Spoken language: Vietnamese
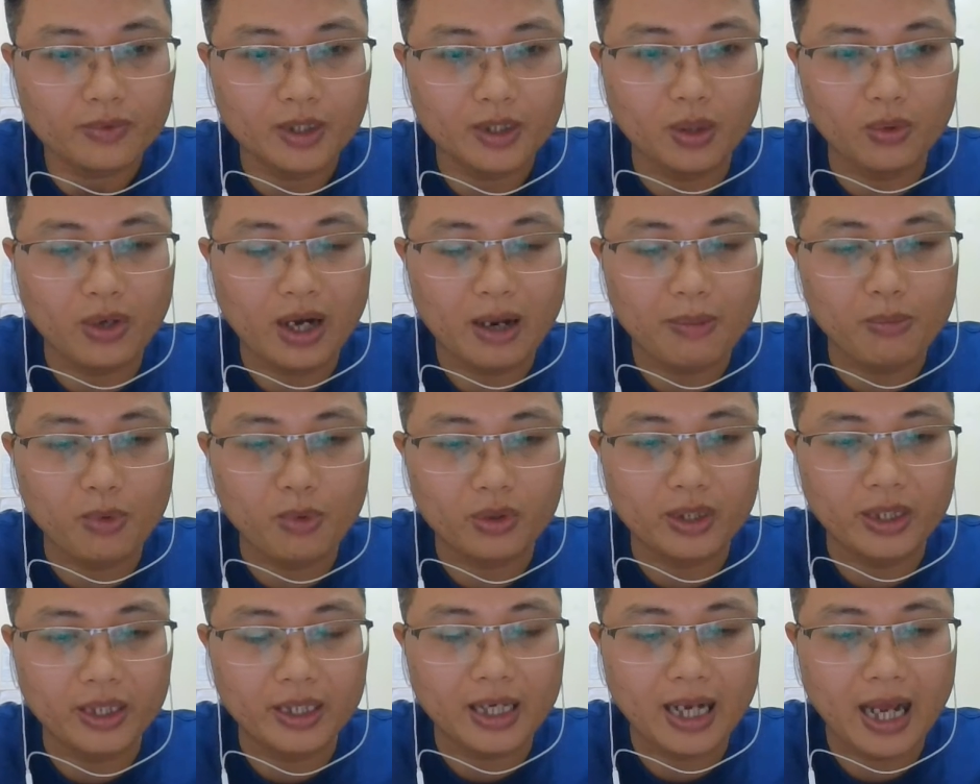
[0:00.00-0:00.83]
Đầu năm
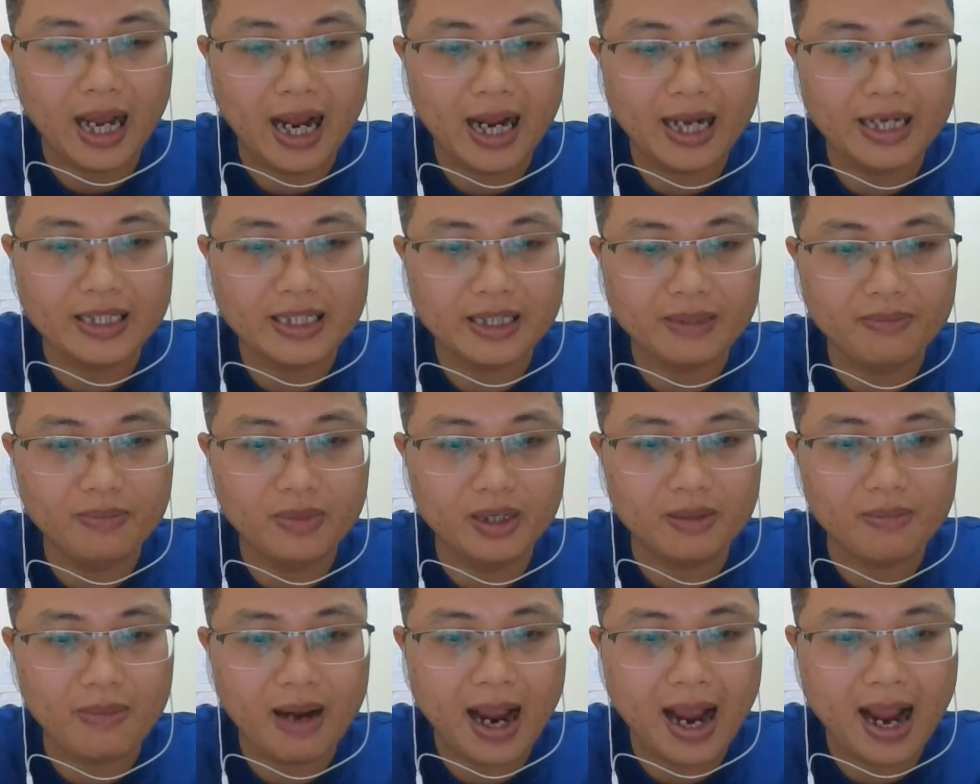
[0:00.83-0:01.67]

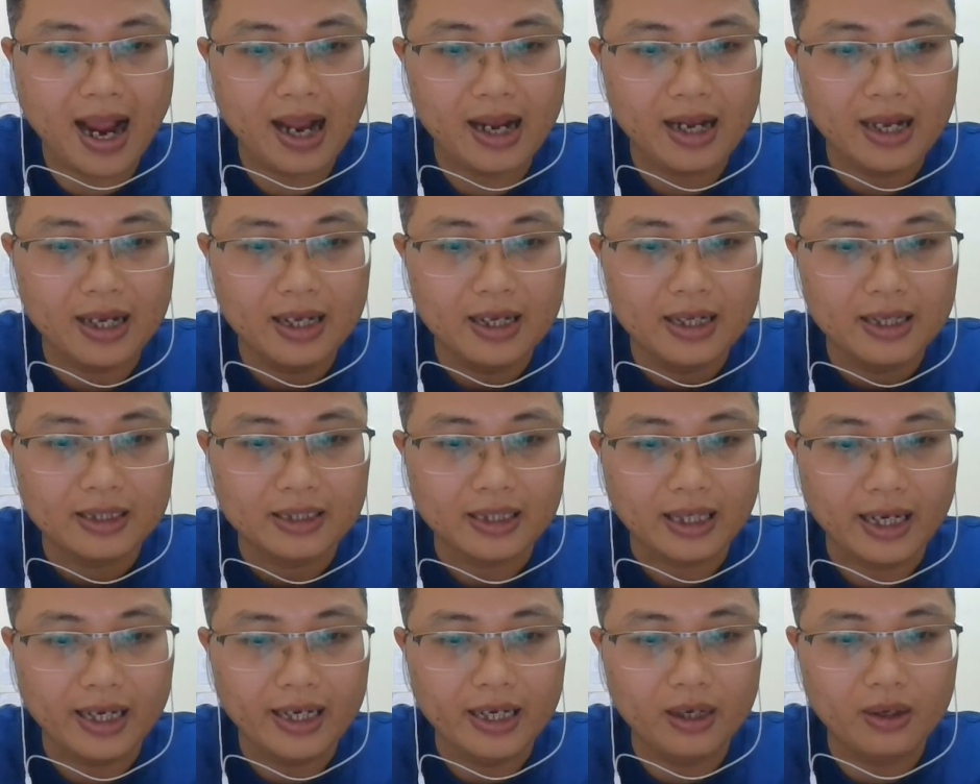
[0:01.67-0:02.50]
1213,
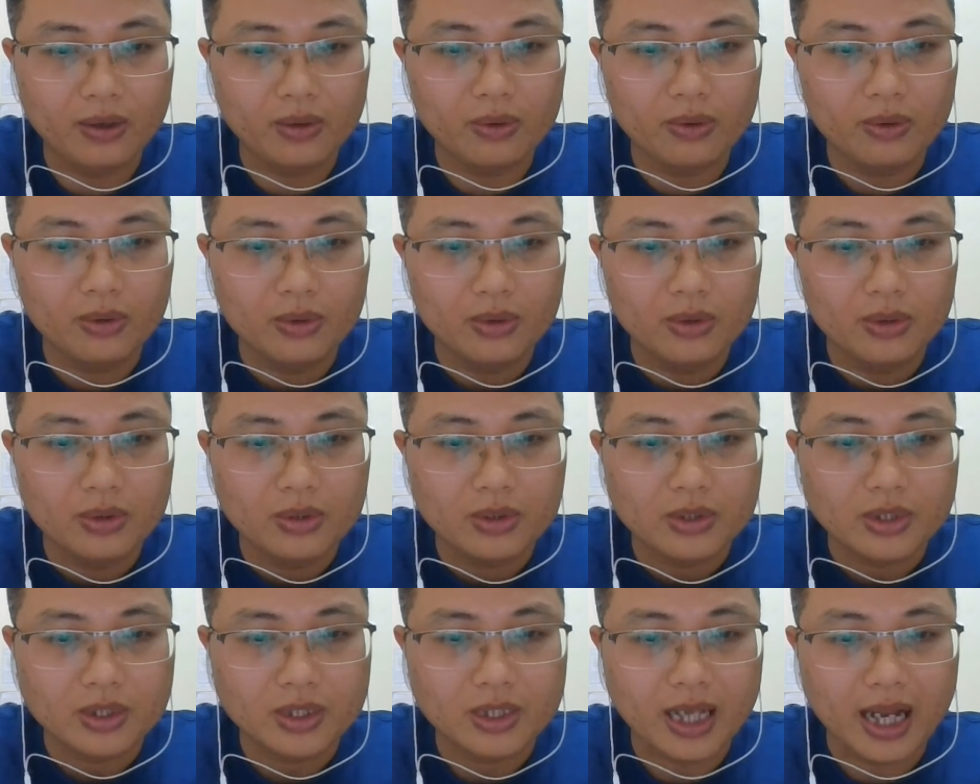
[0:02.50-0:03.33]
Thái hậu
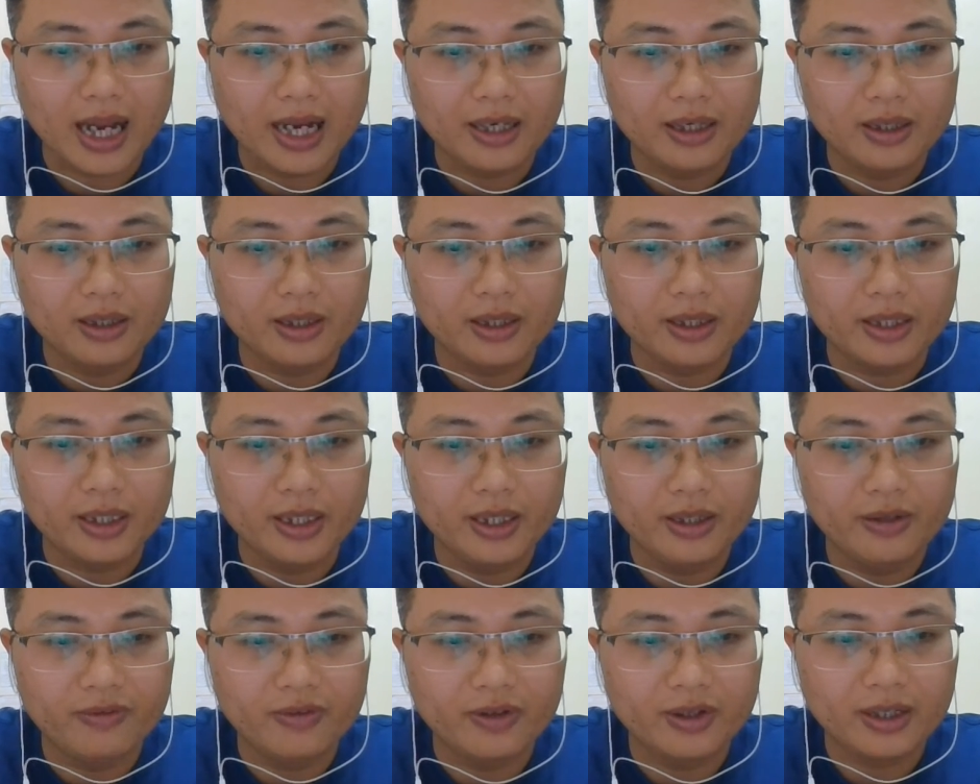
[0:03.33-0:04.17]
sai người
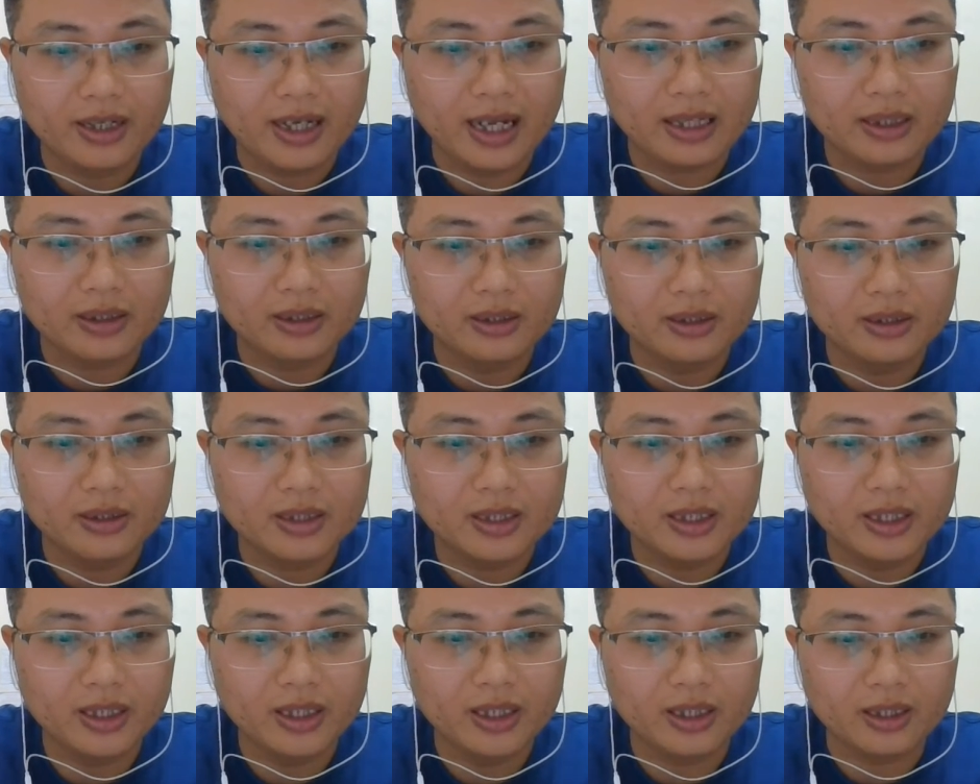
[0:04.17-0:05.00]
đi với các
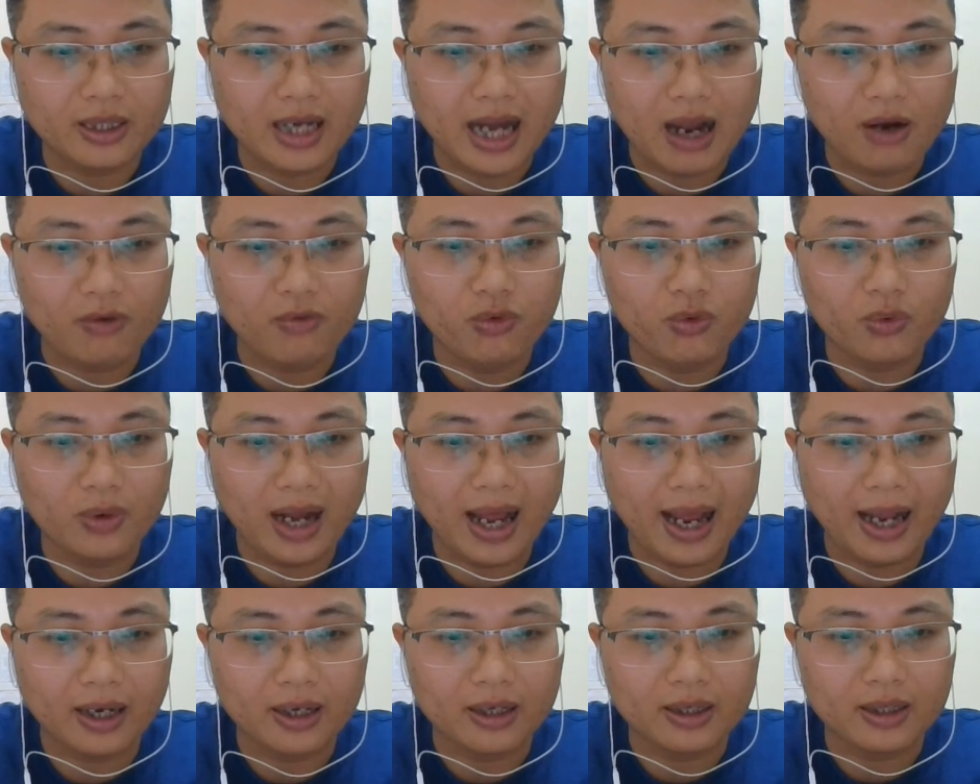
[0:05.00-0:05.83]
tướng sĩ ở đạo Phù
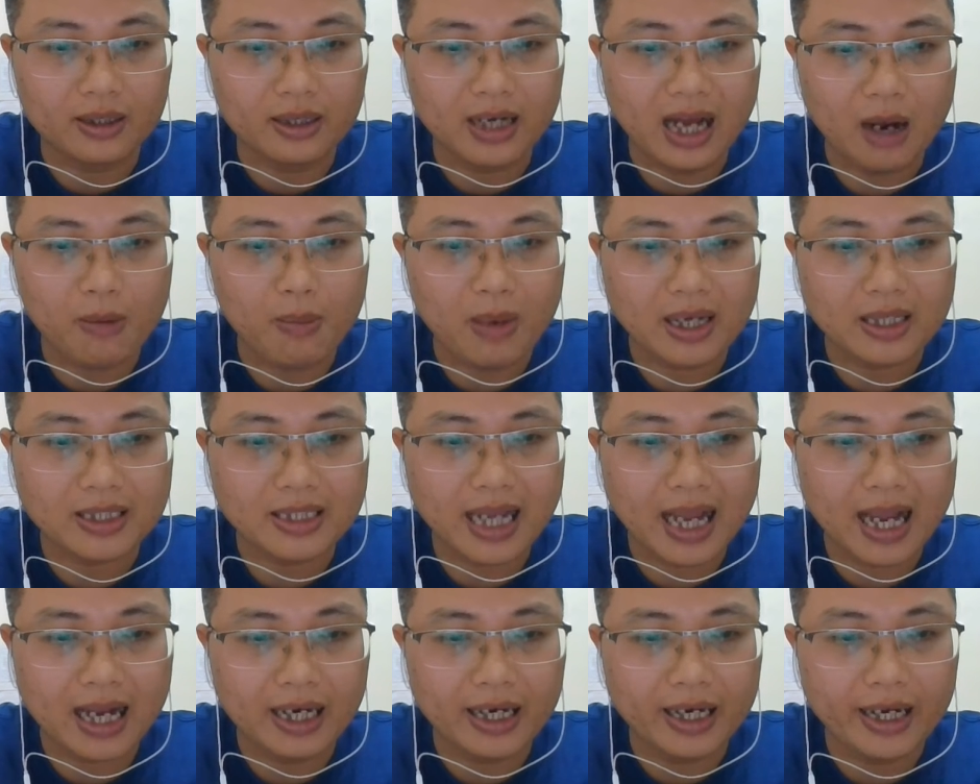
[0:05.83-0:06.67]
Lạc, ở đạo Bắc
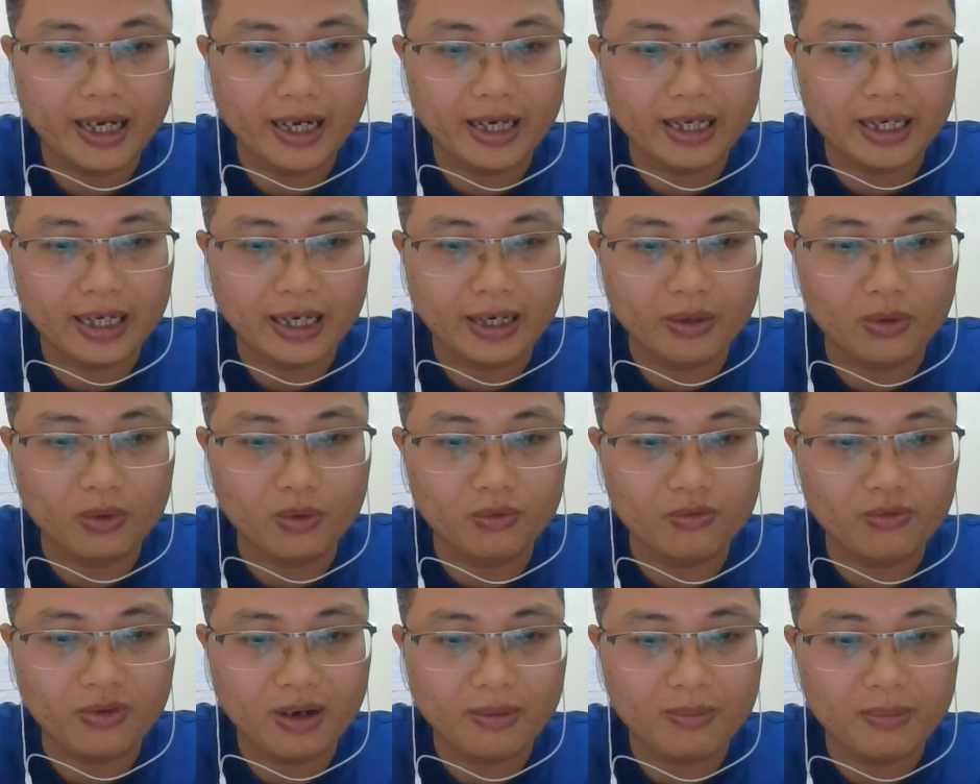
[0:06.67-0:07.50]
Giang hẹn ngày
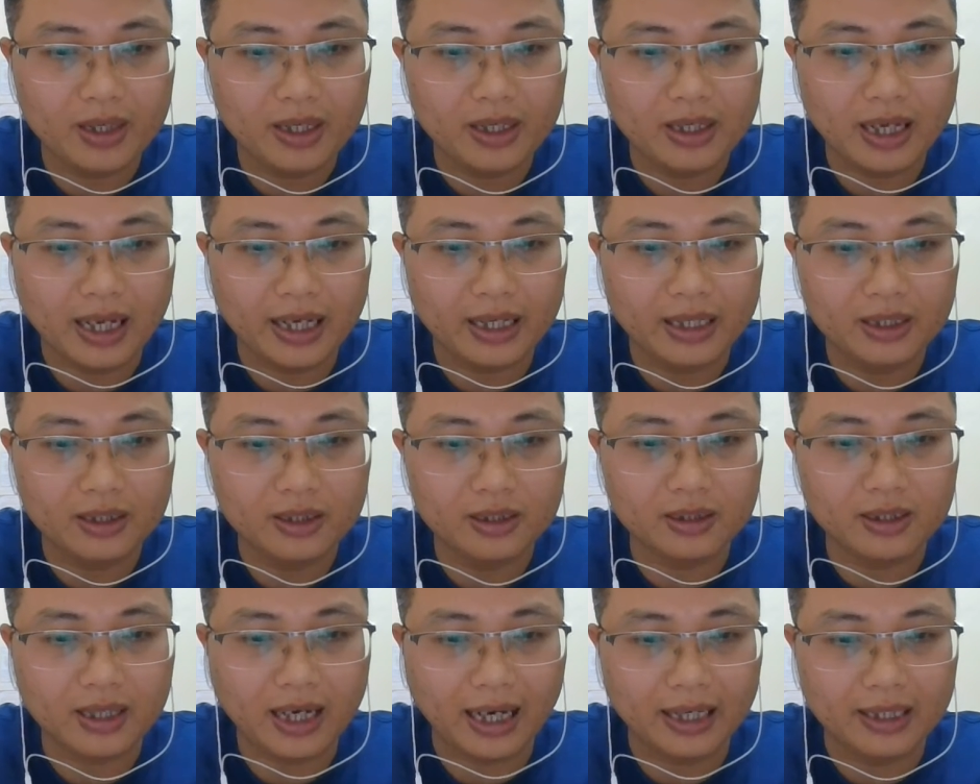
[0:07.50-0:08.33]
cùng phát binh đánh
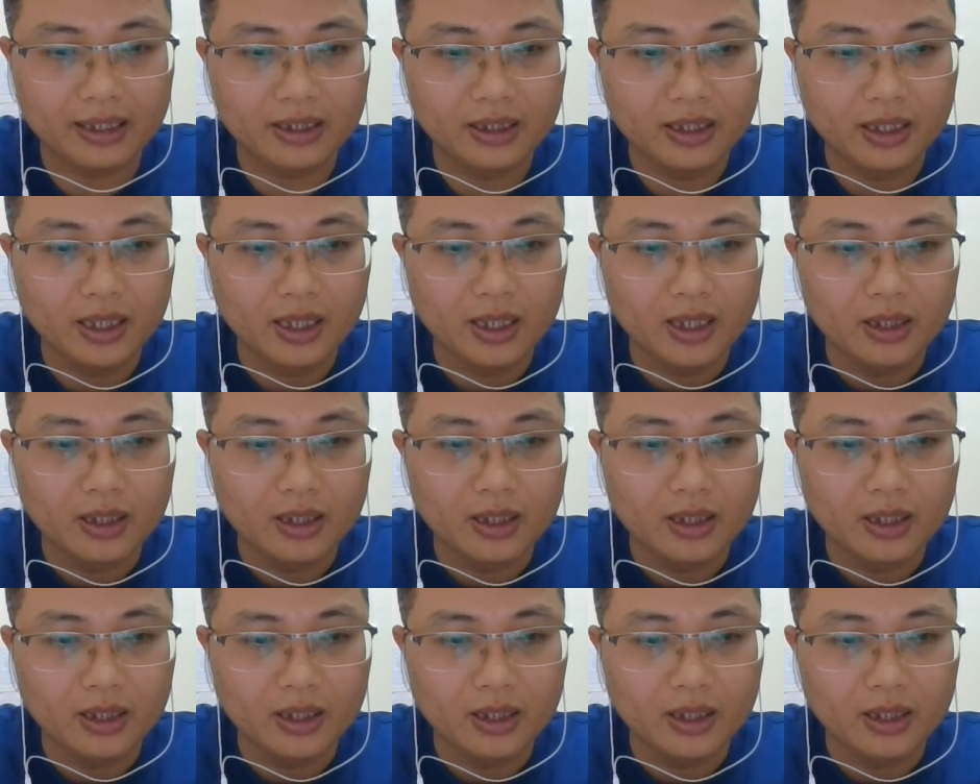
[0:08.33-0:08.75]
Tự Khánh.